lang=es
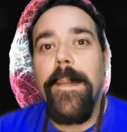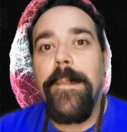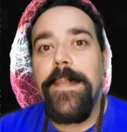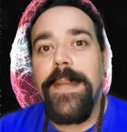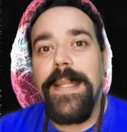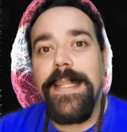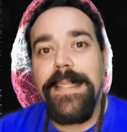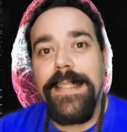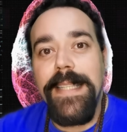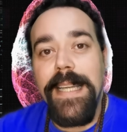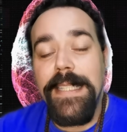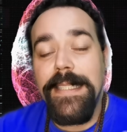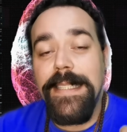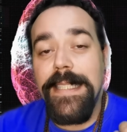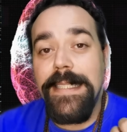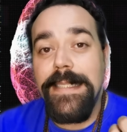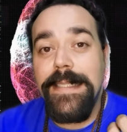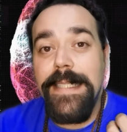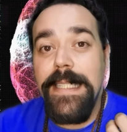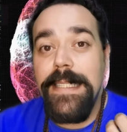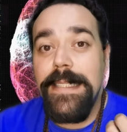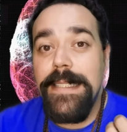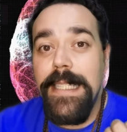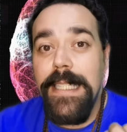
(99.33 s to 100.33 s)
Mientras
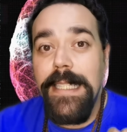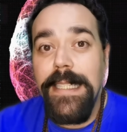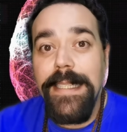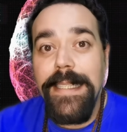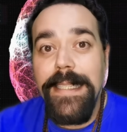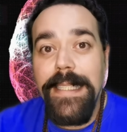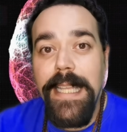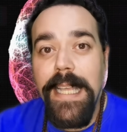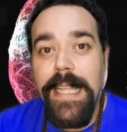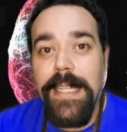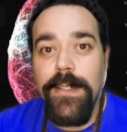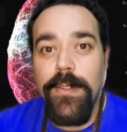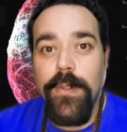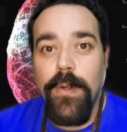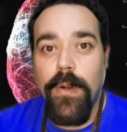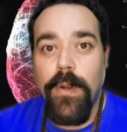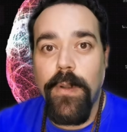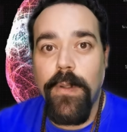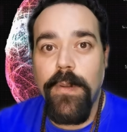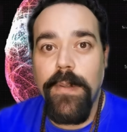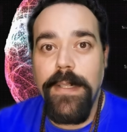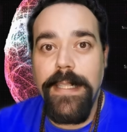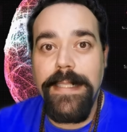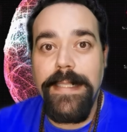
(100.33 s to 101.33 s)
estés
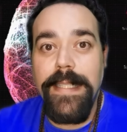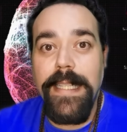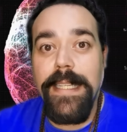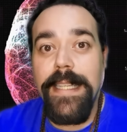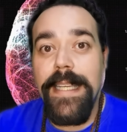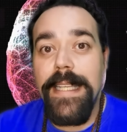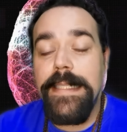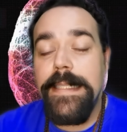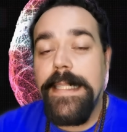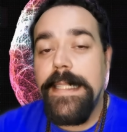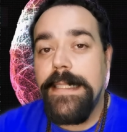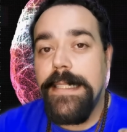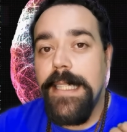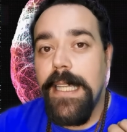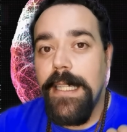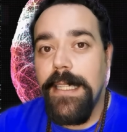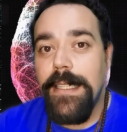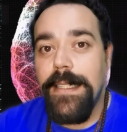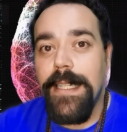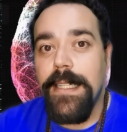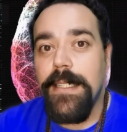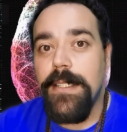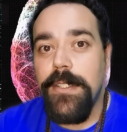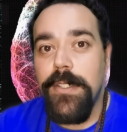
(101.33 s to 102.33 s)
sintiéndolo y tengas esa
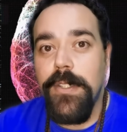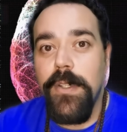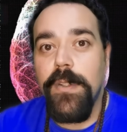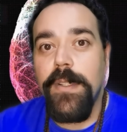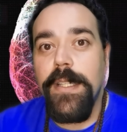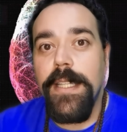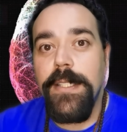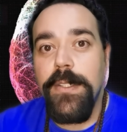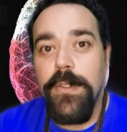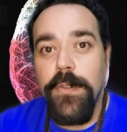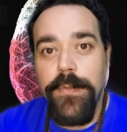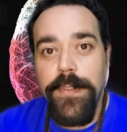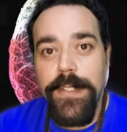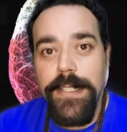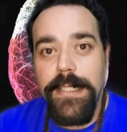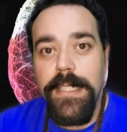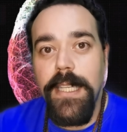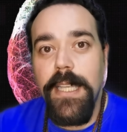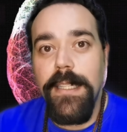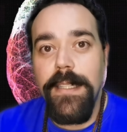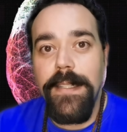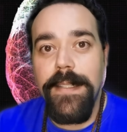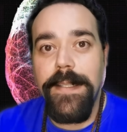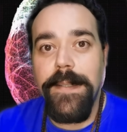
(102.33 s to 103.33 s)
intención es
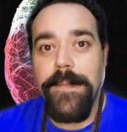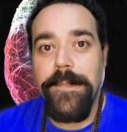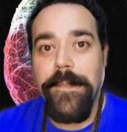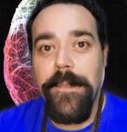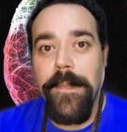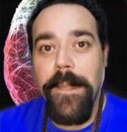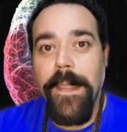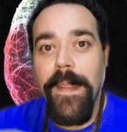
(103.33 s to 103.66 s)
suficiente.